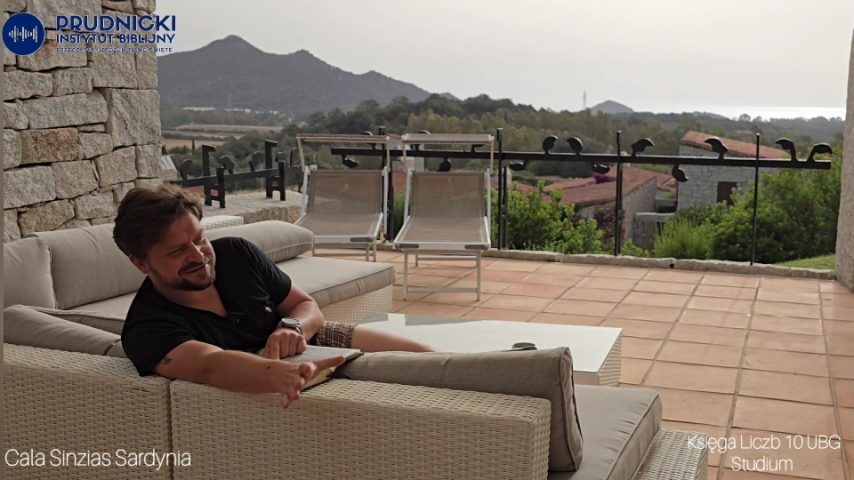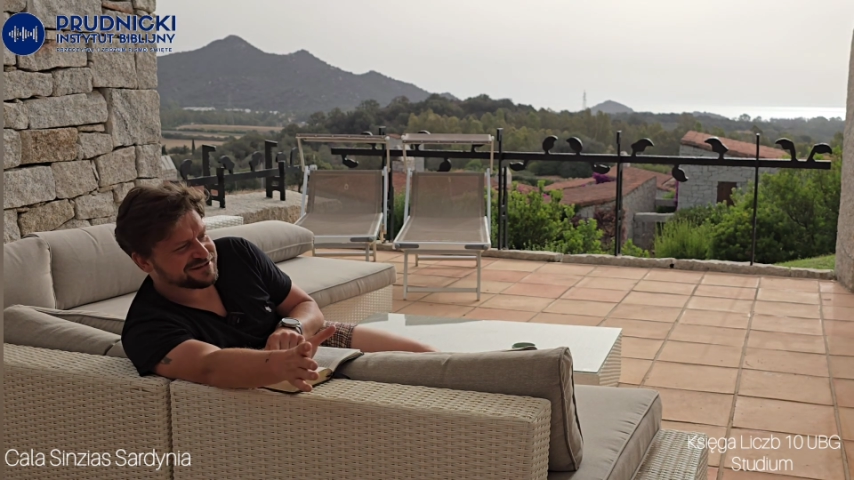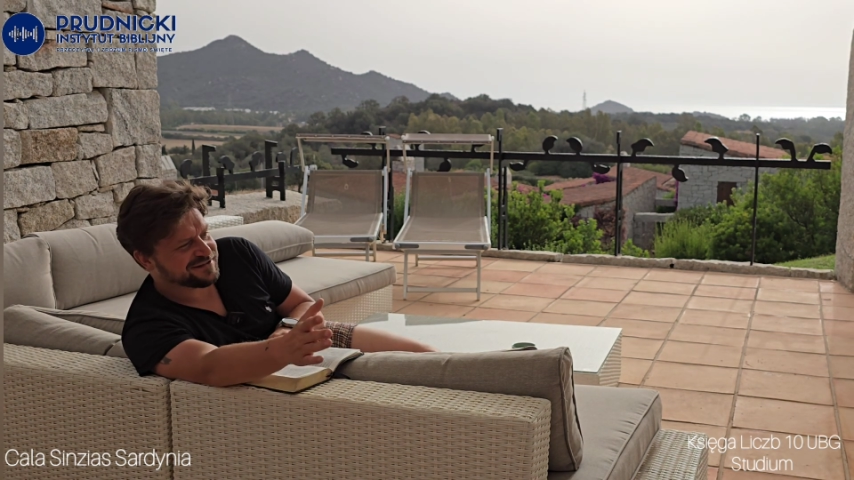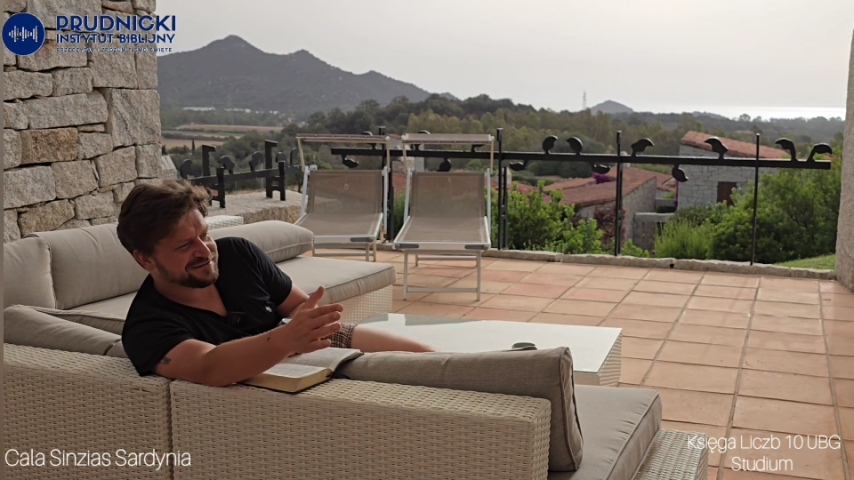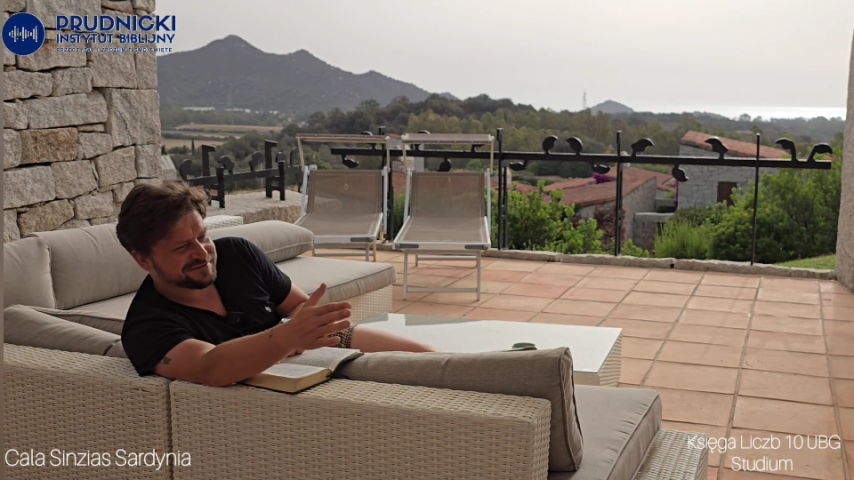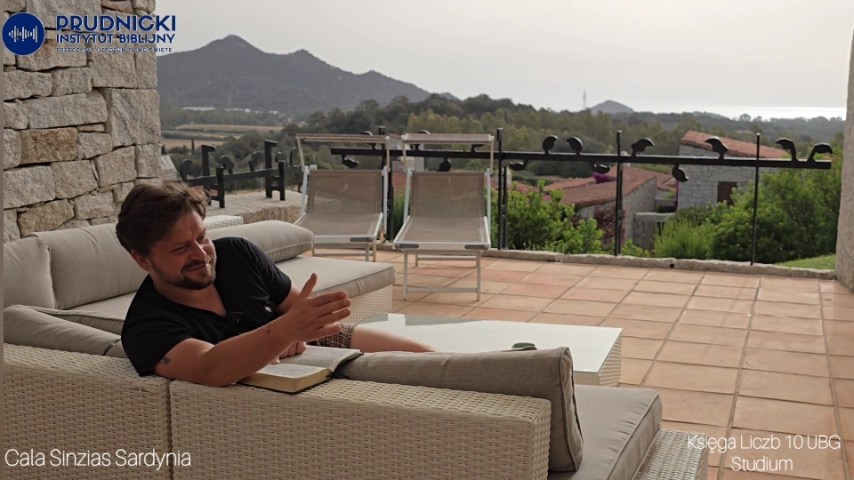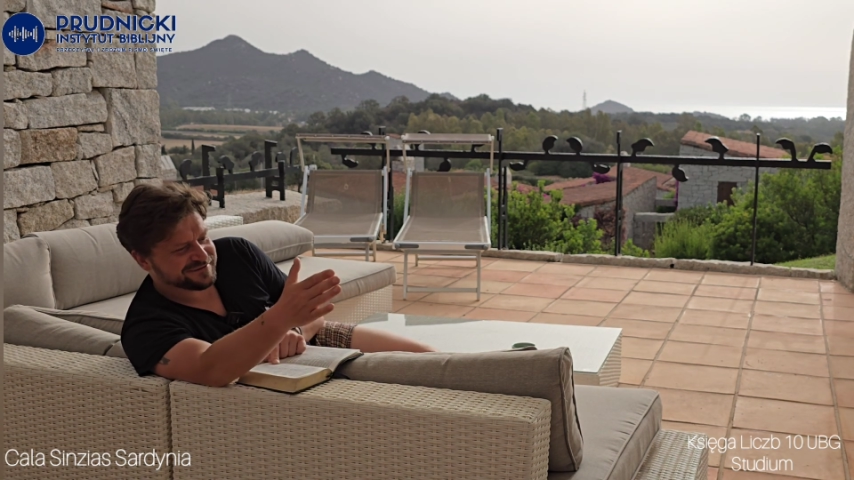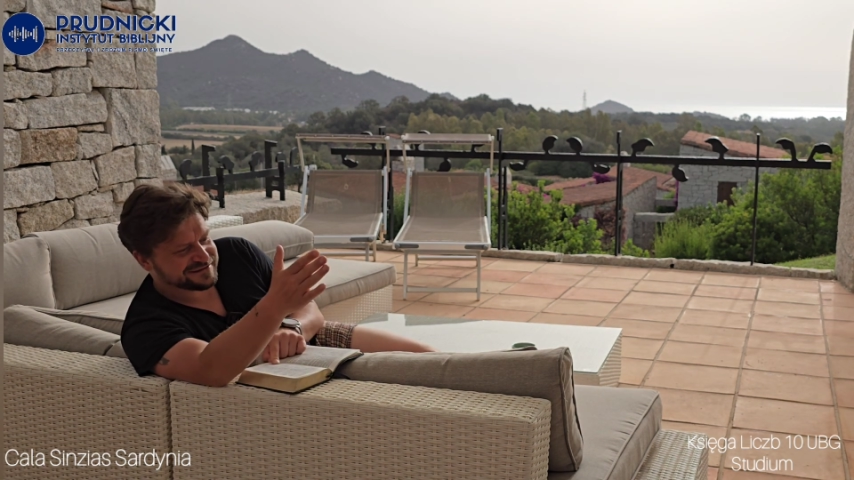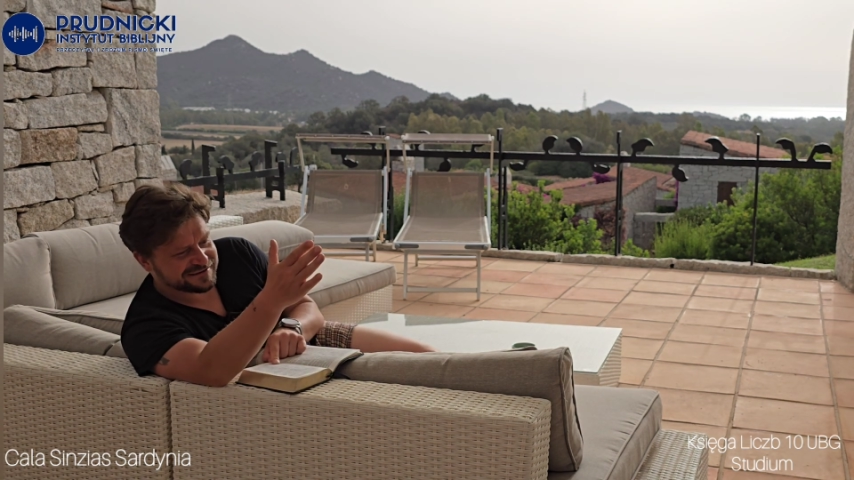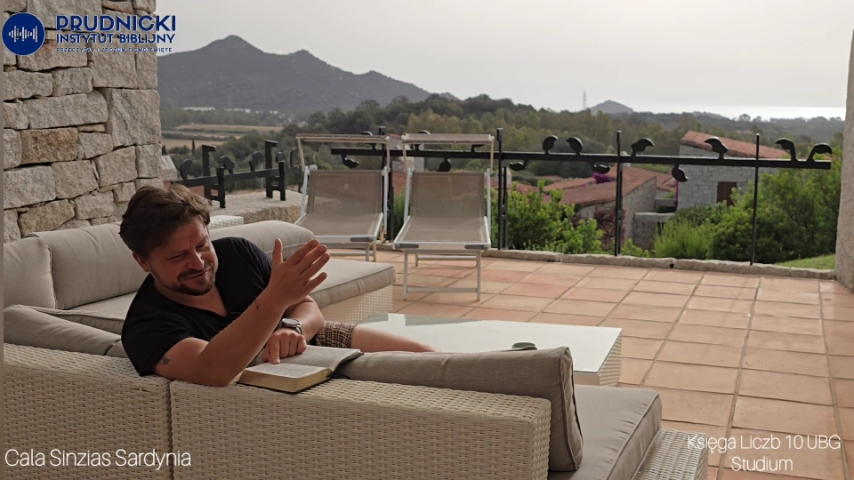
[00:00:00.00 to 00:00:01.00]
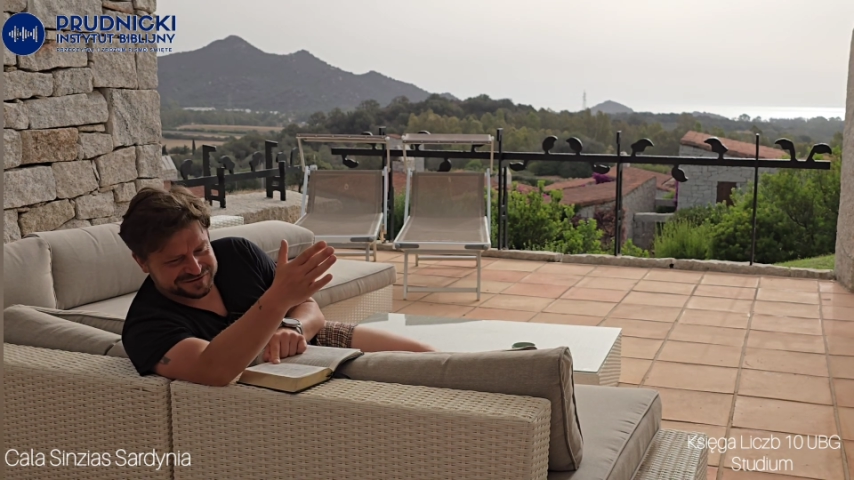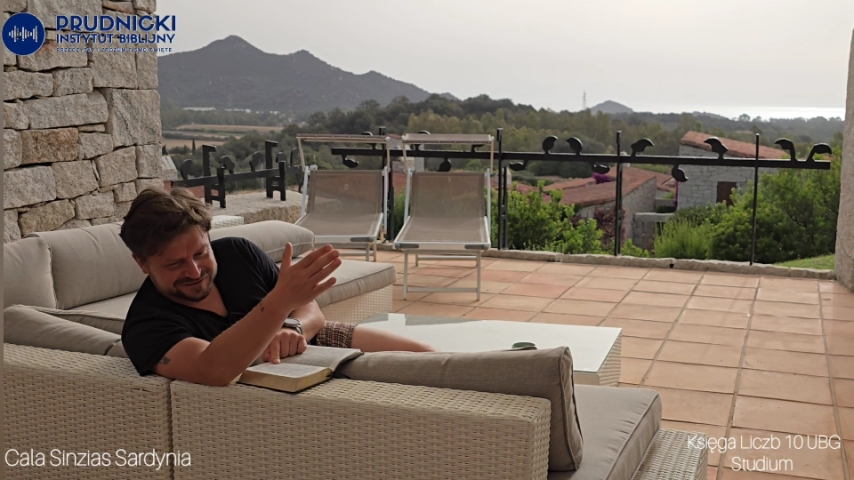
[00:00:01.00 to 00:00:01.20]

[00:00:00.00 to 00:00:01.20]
czyli wystawić